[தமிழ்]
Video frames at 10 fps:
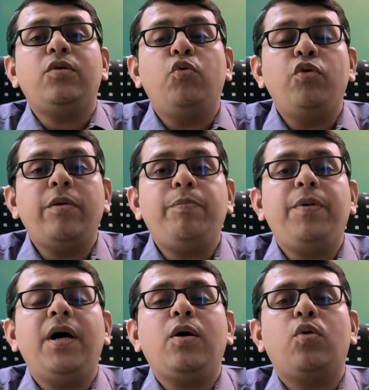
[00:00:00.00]

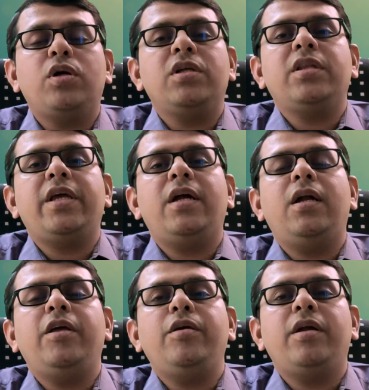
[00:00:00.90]
குறிப்பாக
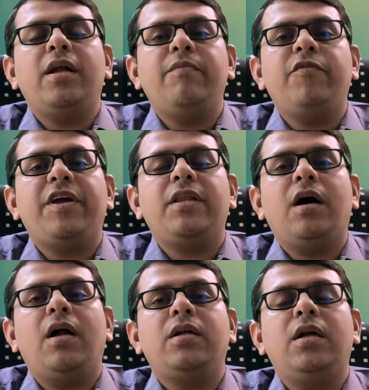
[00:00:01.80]
குழந்தைகள்லையும் இளம் வயது
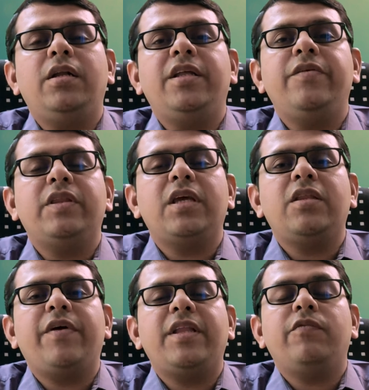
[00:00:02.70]
ஆண்கள்
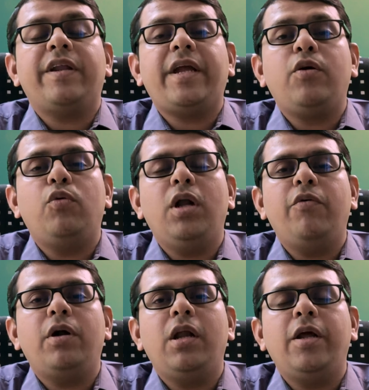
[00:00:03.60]
இருபத்தைந்து வயது வரைக்கும்
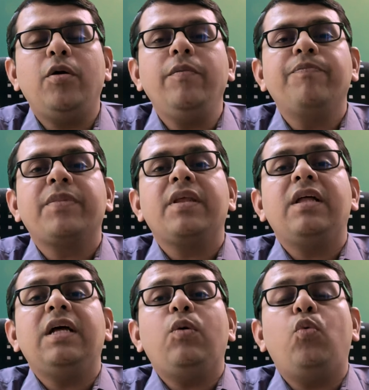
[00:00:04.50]
உள்ளவங்களையும்
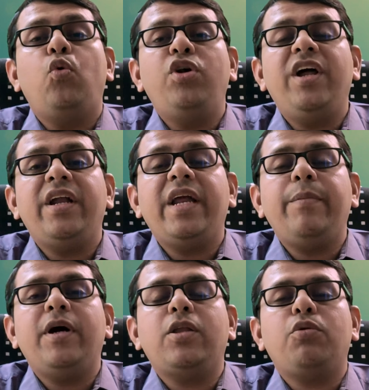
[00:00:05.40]
உடனே
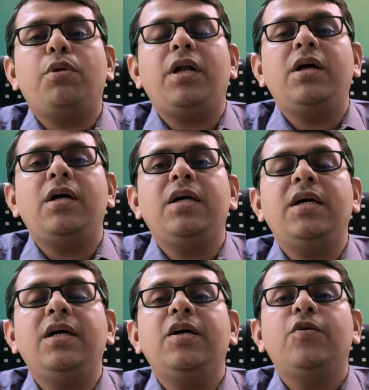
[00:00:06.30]
மருத்துவர் அணுகுங்க
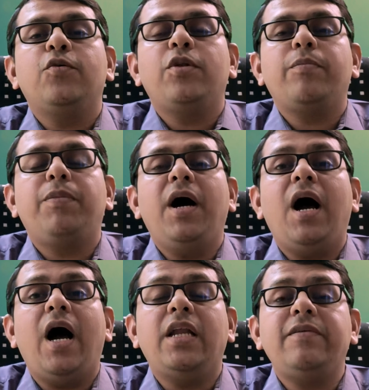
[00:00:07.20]

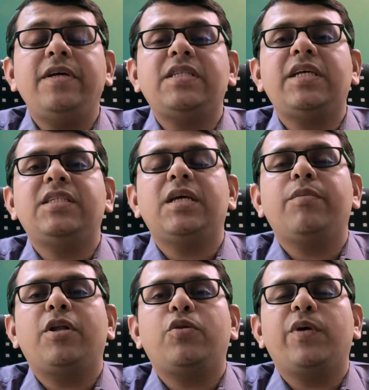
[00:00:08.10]
குறிப்பாக அறுவை சிகிச்சை
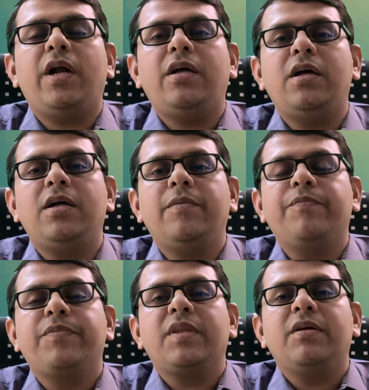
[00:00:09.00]
மருத்துவரை அணுகுங்க
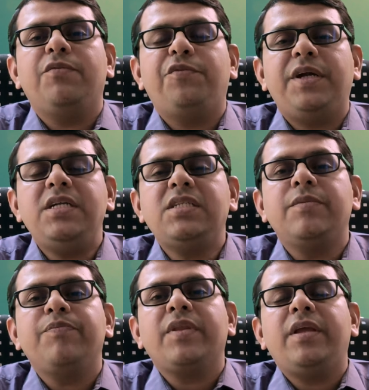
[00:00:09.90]
ஃப்ரெண்ட்ஸ்
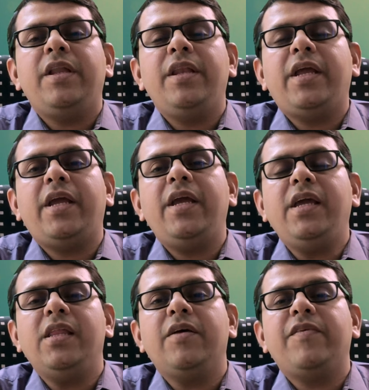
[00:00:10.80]
இன்றைக்கி
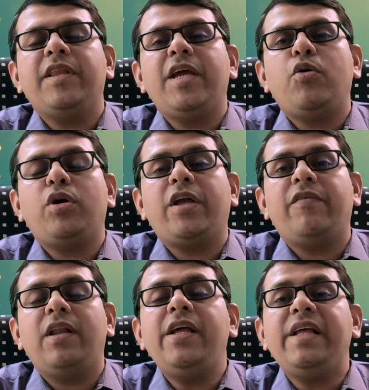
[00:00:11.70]
இந்த விதை கொட்டை
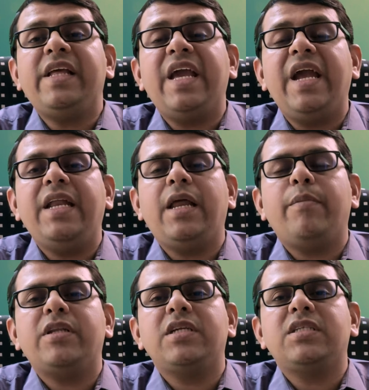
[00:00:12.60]
வழி ஏன்
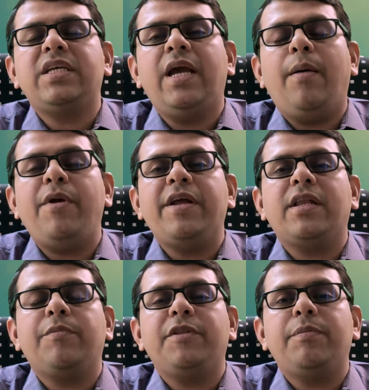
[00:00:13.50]
எமர்ஜென்சி
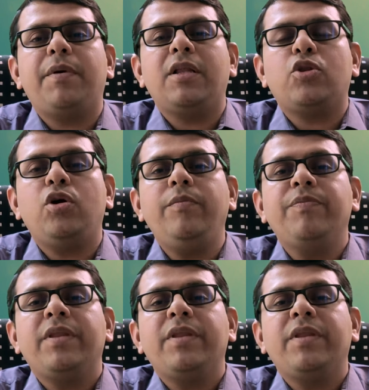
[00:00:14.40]
அப்படிங்கிறத பற்றி பார்த்தோம்